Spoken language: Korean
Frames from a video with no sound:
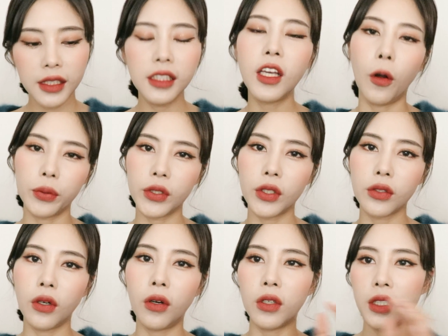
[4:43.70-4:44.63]
그게
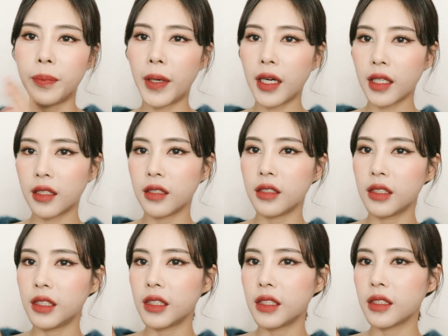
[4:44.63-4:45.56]
없어서 이
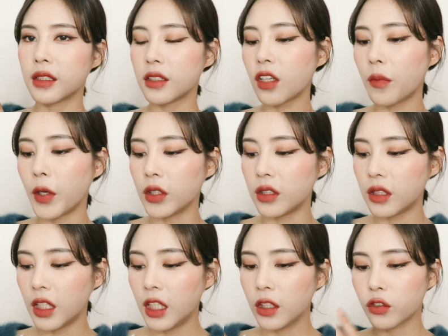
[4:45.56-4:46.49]
팔레트를
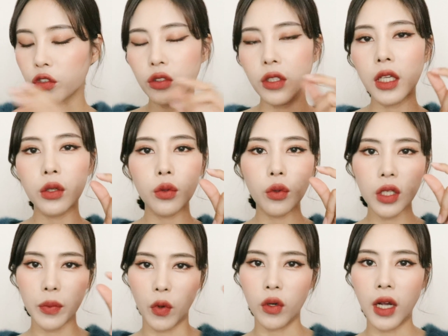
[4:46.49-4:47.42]
쓰려면은 중간
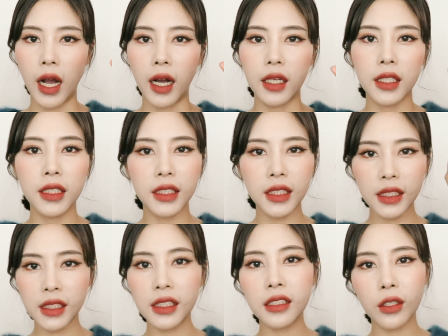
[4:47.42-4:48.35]
톤에 뭔가 이
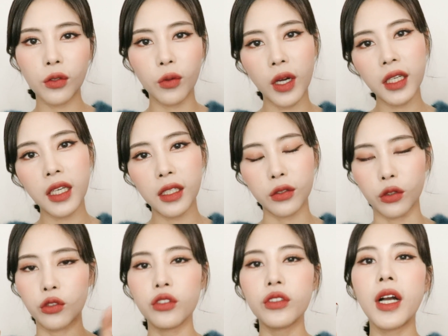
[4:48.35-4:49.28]
싱글 섀도우 한 개를
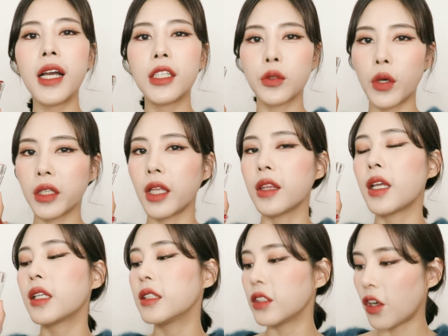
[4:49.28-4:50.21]
더 추가해줘야
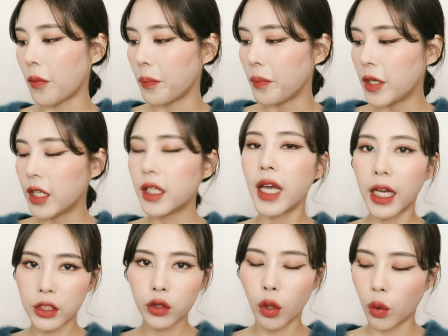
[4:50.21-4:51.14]
된다는 점이
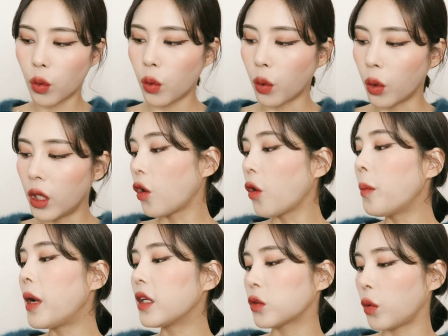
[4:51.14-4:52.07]
아쉬웠고,
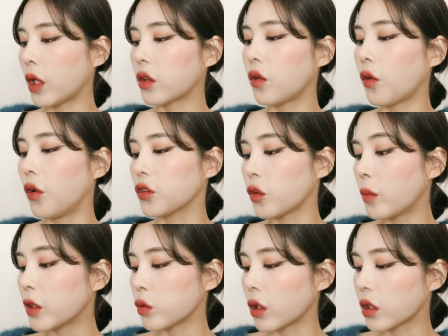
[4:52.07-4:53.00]
정말
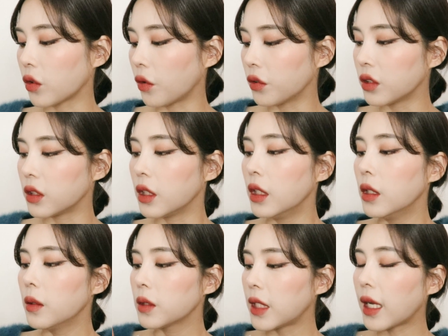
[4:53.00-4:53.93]
좋았던 거는
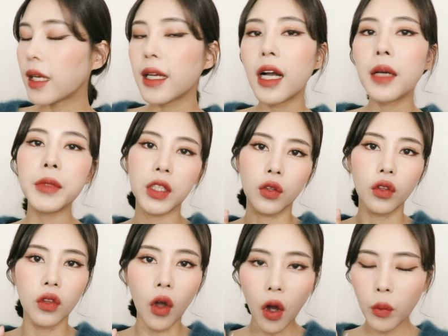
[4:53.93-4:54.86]
색감이
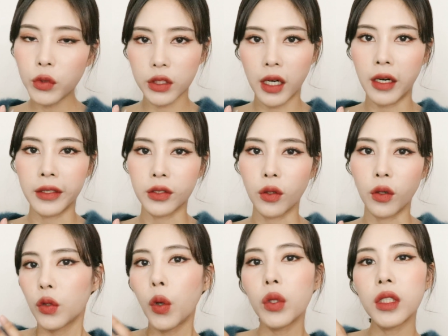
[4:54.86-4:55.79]
너무 잘
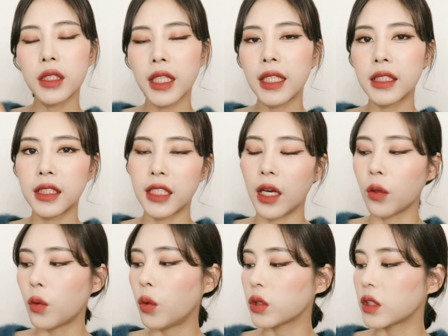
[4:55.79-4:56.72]
나왔어요. 톤을 따지지
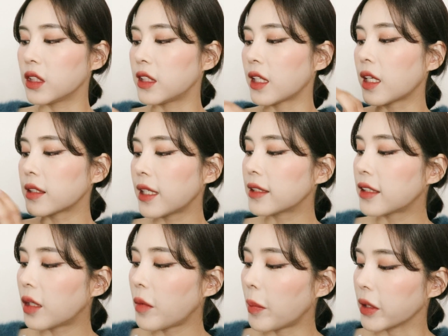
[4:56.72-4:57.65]
않고 진짜 딱
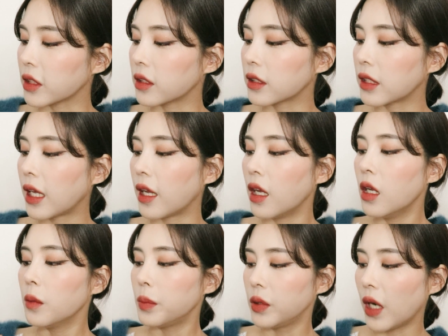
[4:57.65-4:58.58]
색상만 봤을 때
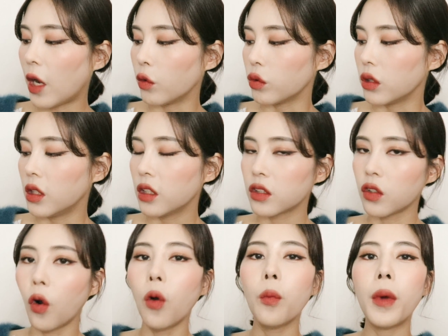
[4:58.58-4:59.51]
브라운,
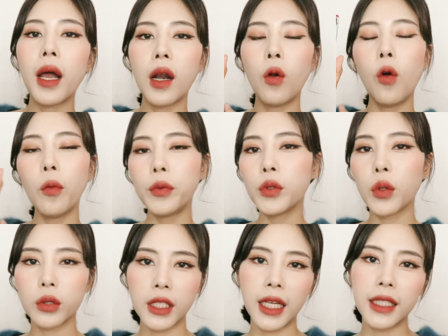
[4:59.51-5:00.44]
정말
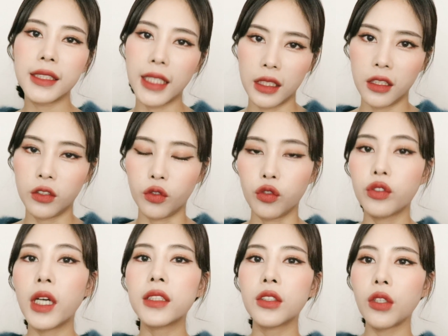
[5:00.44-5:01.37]
호불호 타지 않는
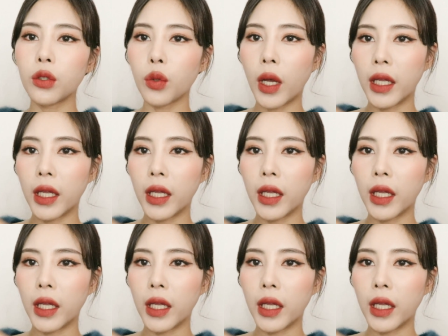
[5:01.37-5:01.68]
누가 써도